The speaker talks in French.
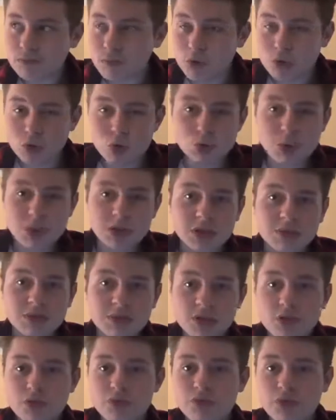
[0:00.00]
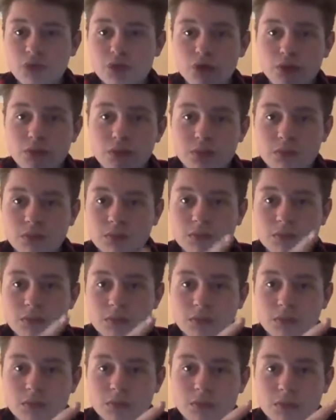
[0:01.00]
Je vous mettrai peut-être une photo,
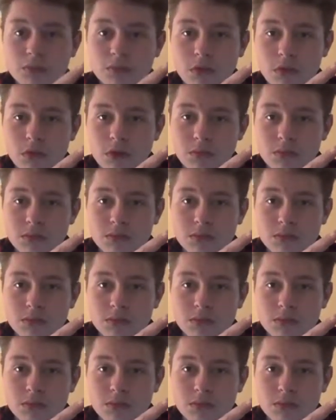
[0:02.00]
voilà,